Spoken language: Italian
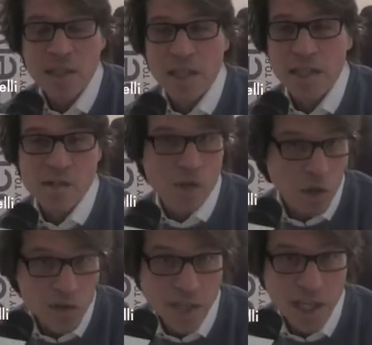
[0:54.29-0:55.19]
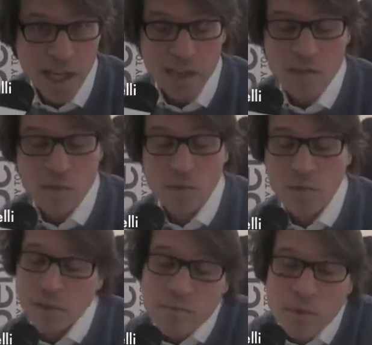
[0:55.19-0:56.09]
eh, che sono i nostri clienti,
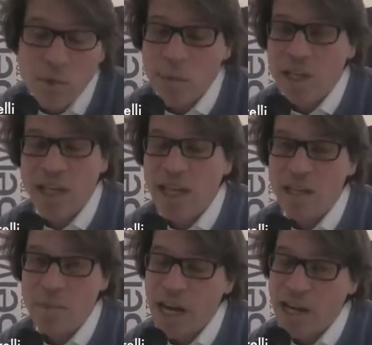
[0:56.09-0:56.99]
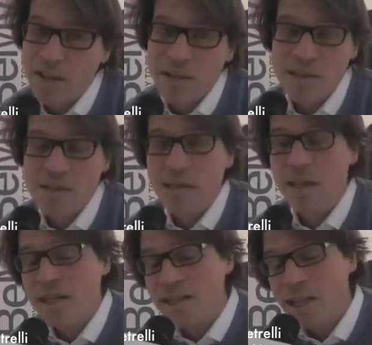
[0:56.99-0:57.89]
sono normalmente grandi brand del
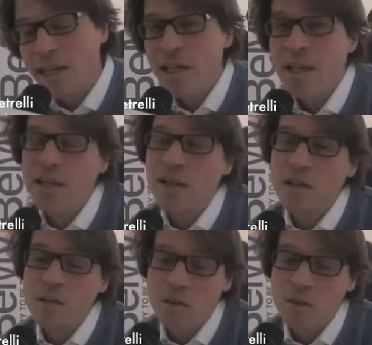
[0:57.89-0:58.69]
retail